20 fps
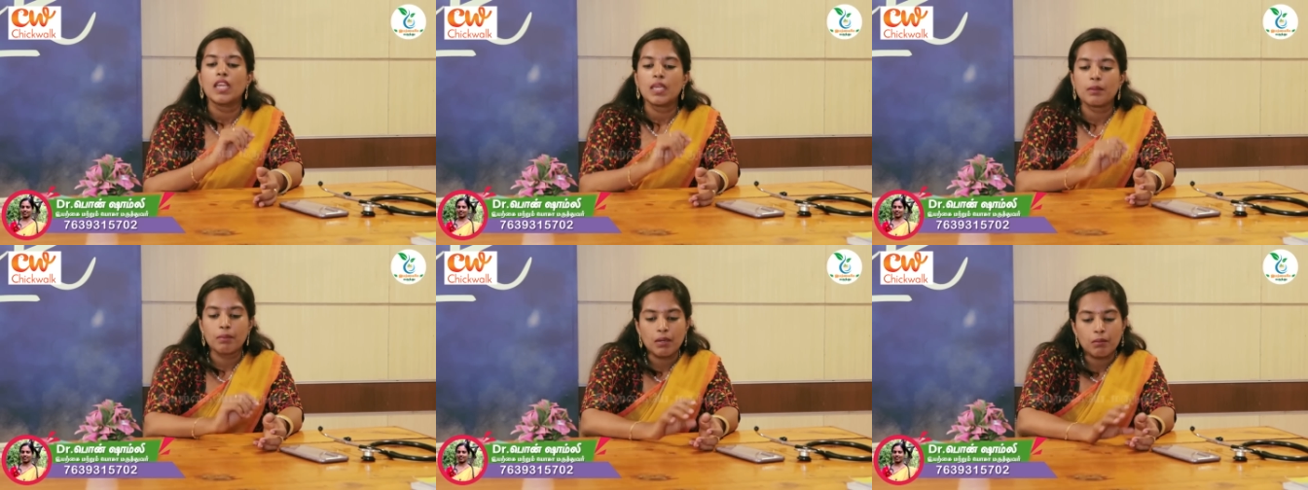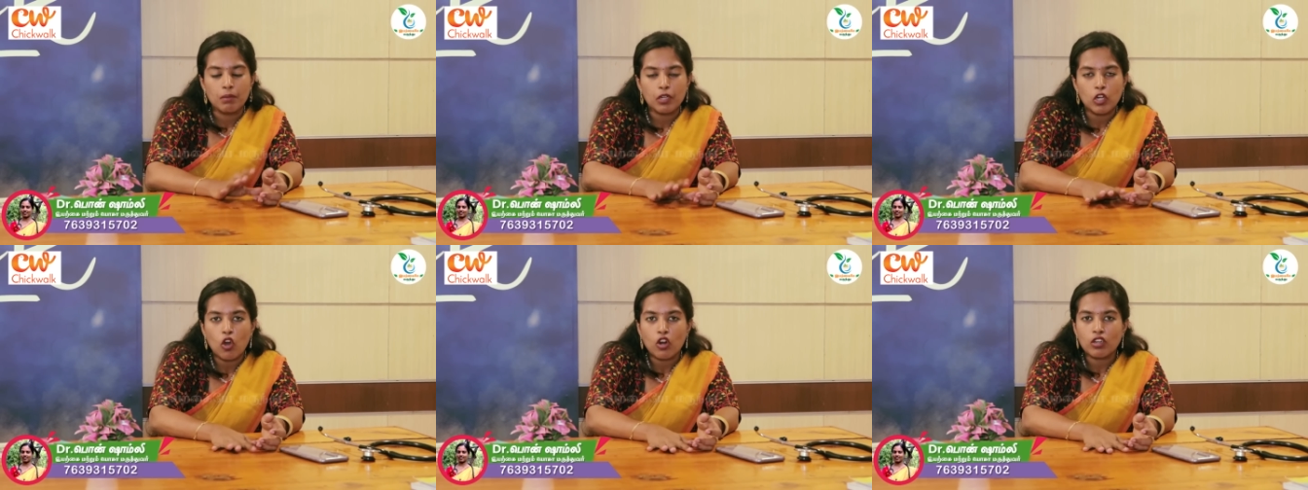இப்போ
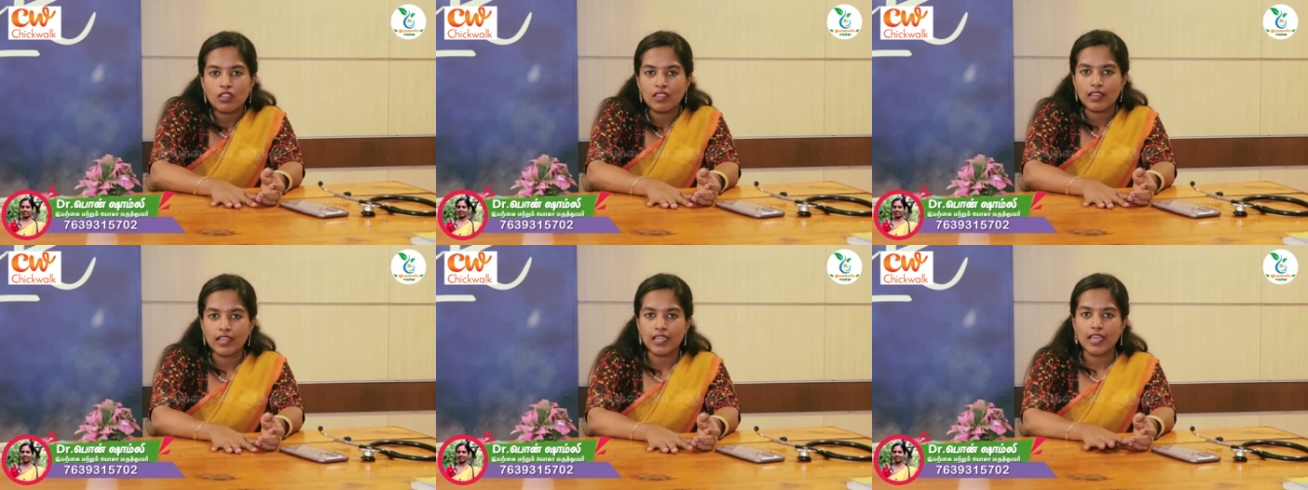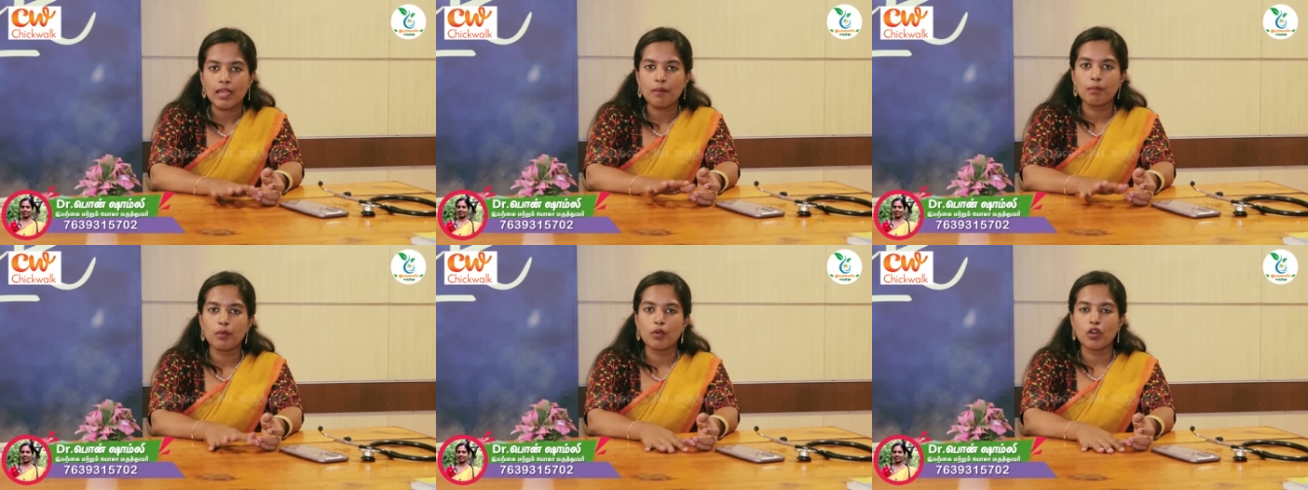நம்ம
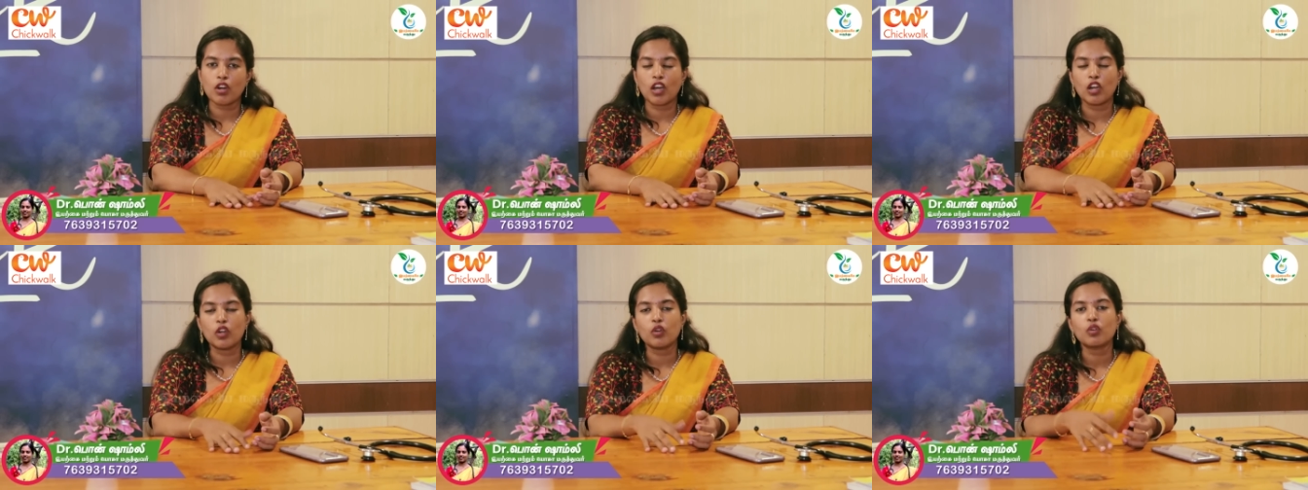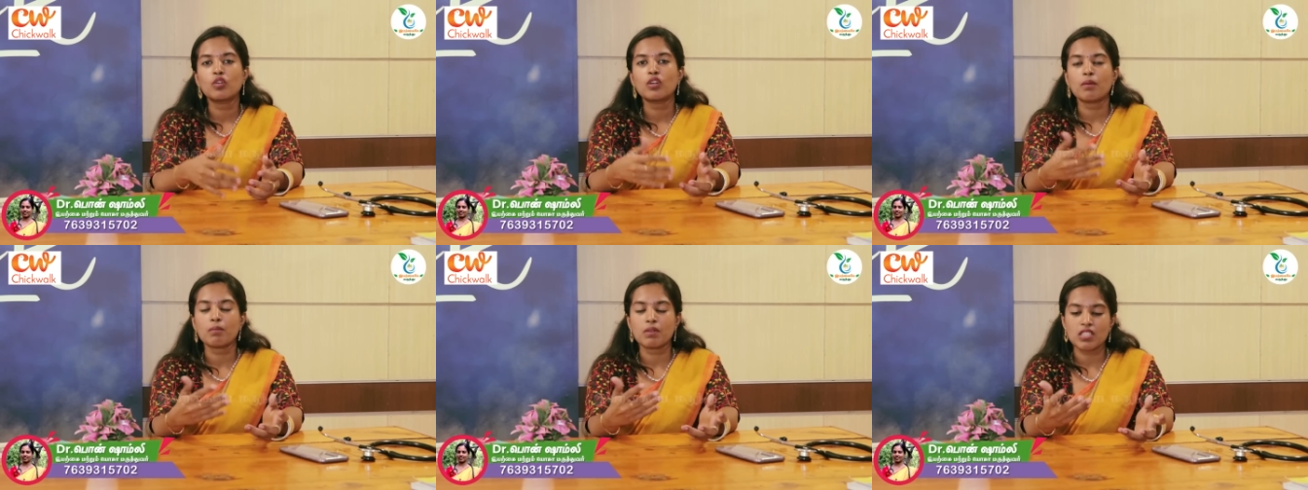டாக்டர்கிட்டே
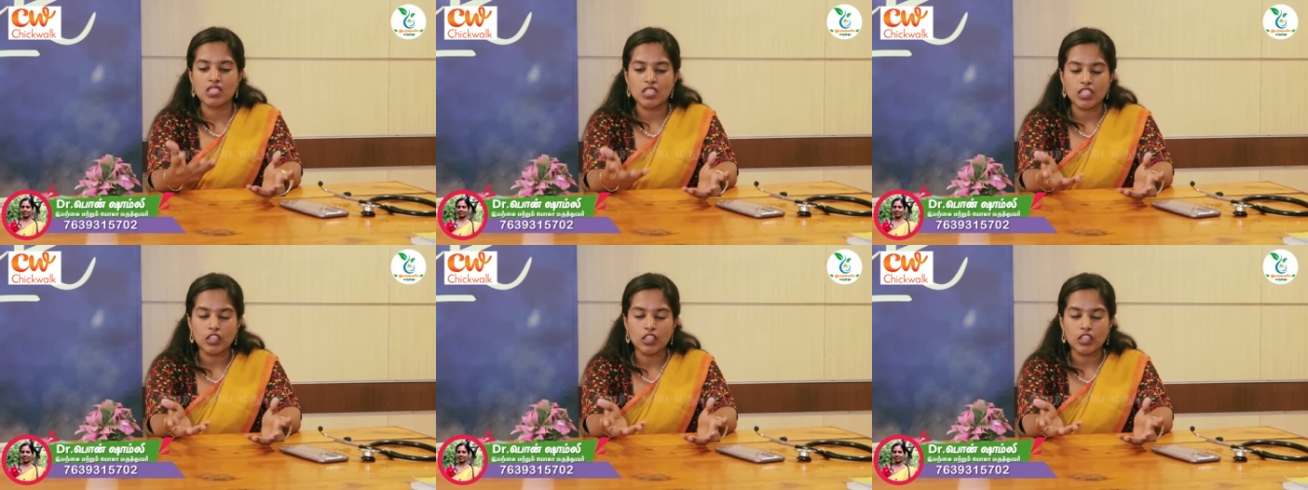போனாலும் நமக்கு